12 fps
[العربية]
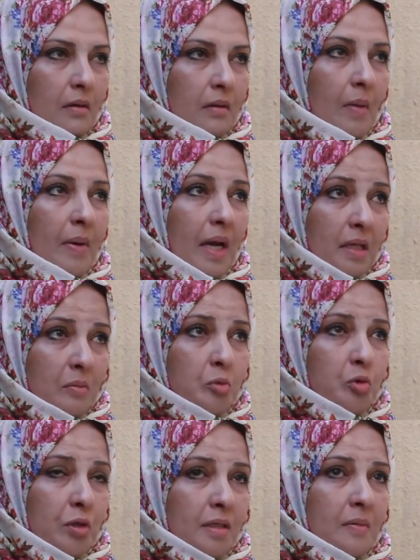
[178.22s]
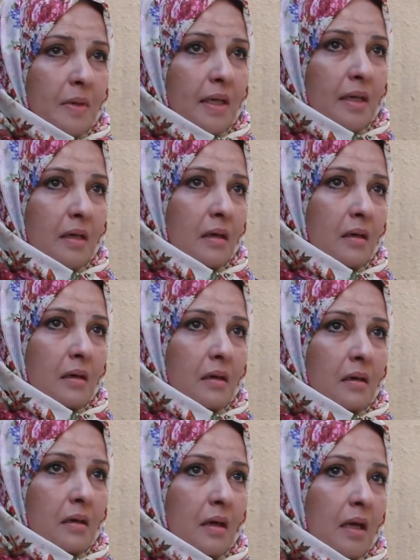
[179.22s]
طبعا عدم وجوده زي ما قلت لك
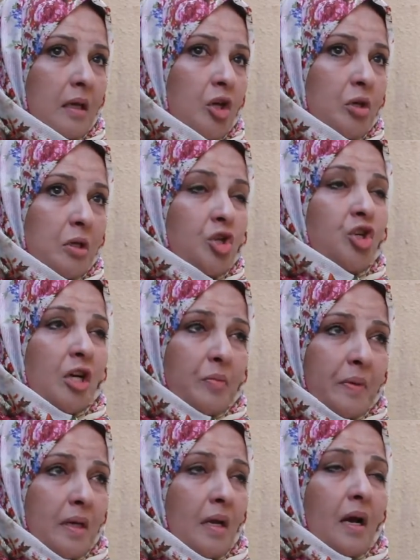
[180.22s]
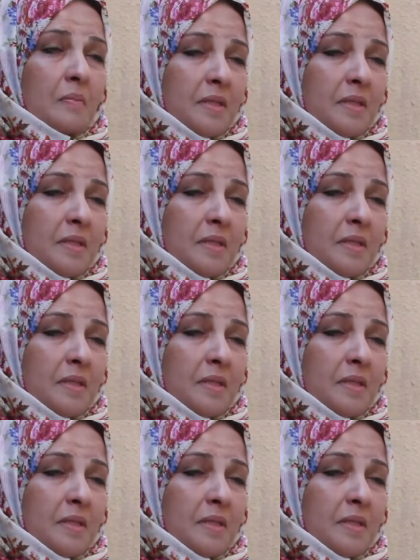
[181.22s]
يعني نشعر به رغم